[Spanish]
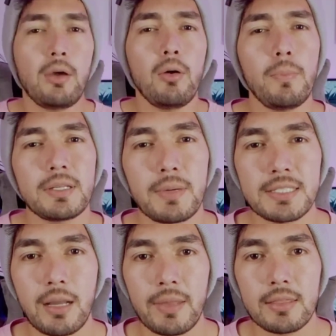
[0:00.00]
video pues
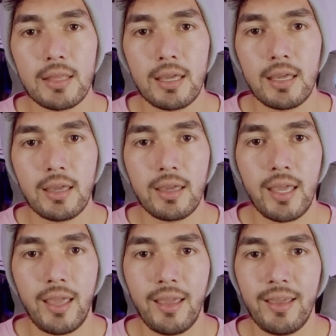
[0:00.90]
básicamente
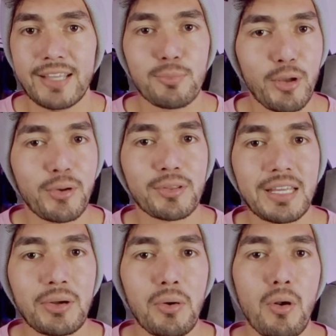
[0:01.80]
eh, es muy
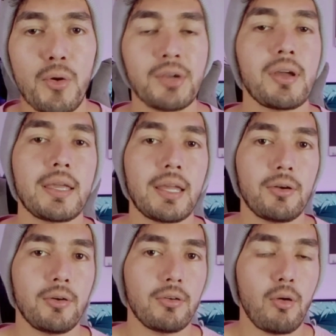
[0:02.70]
cortico, lo único que
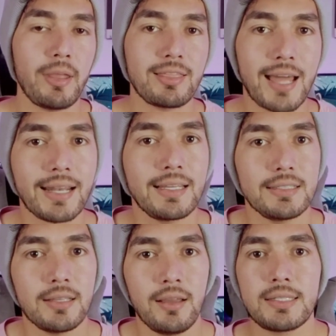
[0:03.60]
quiero
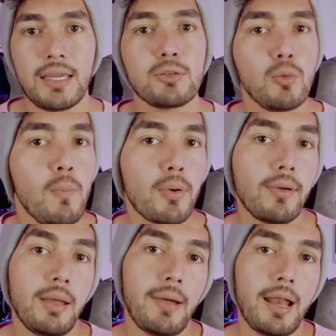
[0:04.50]
comentarles es que es un
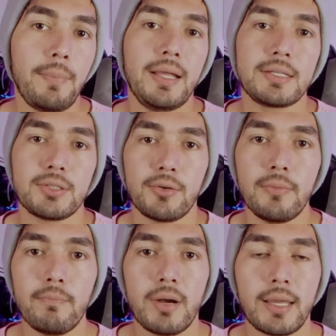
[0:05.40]
problema de la
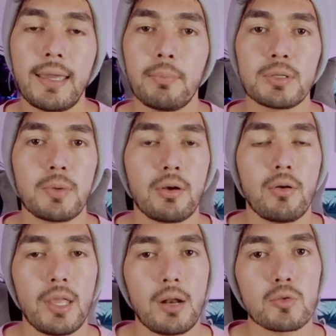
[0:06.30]
aplicación para que pues
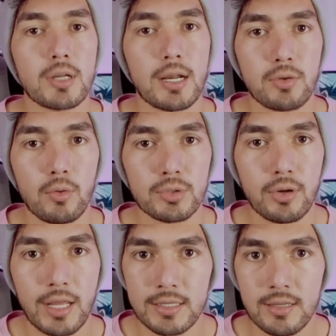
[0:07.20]
bueno no vayan a buscar
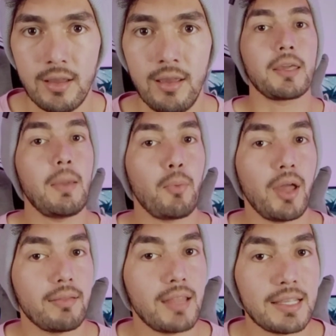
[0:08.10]
soluciones que
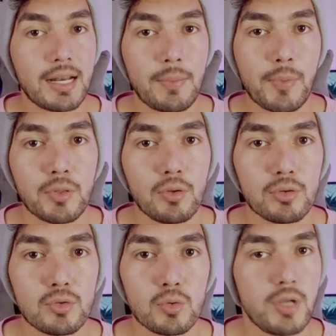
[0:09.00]
puedan dañar de
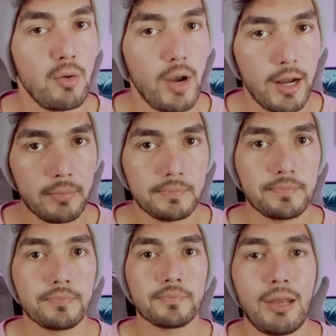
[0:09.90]
pronto su
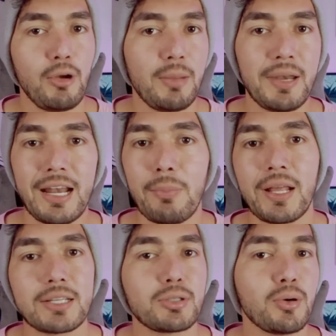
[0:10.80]
celular, que no eliminen la
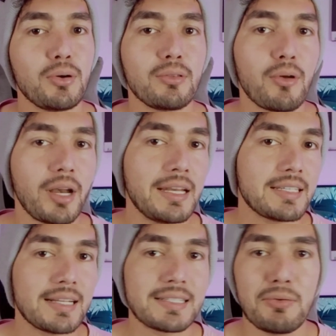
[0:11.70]
aplicación, no
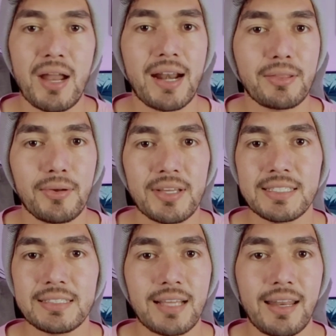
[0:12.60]
reinicien el celular, no
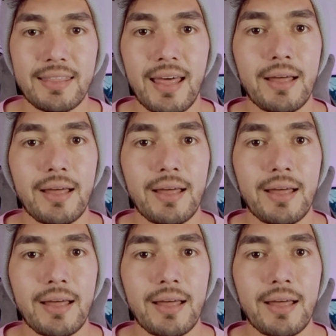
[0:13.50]
desinstalen